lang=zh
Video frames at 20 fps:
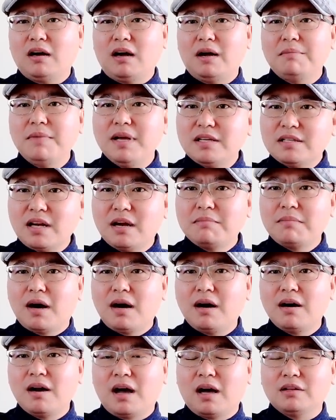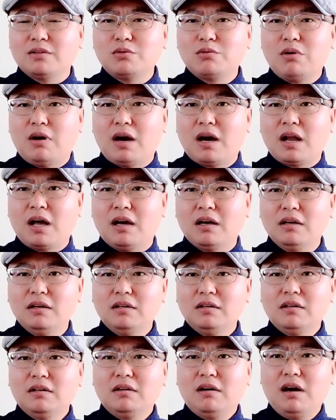还没上班呢，就夸了
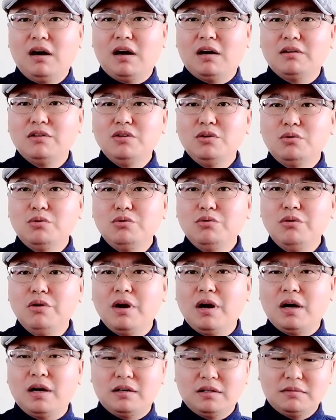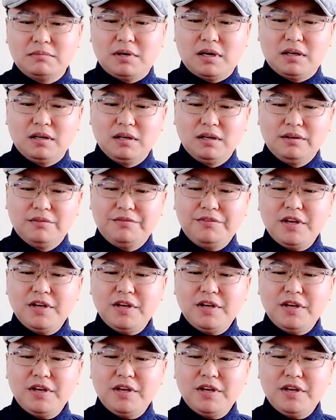啊，纽约是吧？